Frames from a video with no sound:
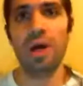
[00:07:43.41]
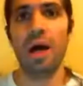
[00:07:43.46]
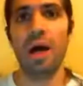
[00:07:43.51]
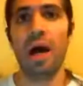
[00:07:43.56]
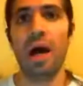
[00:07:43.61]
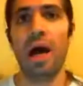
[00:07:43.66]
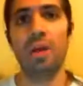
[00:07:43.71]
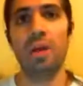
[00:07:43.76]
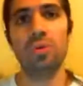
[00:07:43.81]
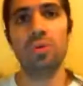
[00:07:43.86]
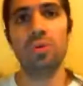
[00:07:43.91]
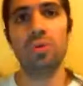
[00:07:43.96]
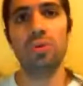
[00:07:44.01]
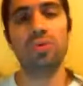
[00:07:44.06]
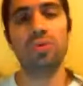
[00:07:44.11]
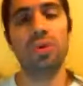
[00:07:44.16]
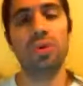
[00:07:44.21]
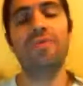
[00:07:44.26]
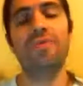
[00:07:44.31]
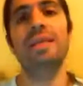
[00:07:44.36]
al usuario
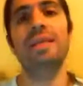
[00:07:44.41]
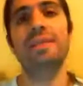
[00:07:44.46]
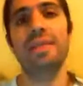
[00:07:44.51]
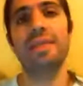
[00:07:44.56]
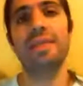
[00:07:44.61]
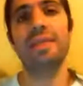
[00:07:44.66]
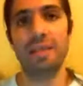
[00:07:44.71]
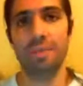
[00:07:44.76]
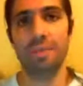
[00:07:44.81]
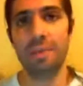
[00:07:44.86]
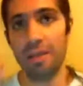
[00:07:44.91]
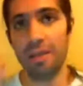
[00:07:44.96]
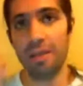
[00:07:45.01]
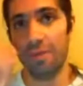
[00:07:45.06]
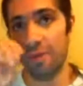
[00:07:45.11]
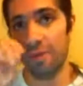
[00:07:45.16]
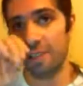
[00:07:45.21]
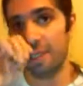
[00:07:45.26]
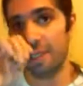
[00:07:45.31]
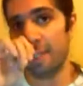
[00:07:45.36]
final se le hace más
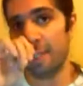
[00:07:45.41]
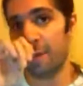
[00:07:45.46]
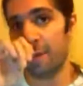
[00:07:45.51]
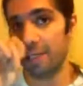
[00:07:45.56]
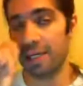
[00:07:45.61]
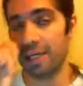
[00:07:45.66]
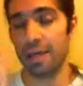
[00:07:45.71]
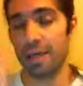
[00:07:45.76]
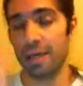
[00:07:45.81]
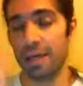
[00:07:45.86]
difícil trabajar.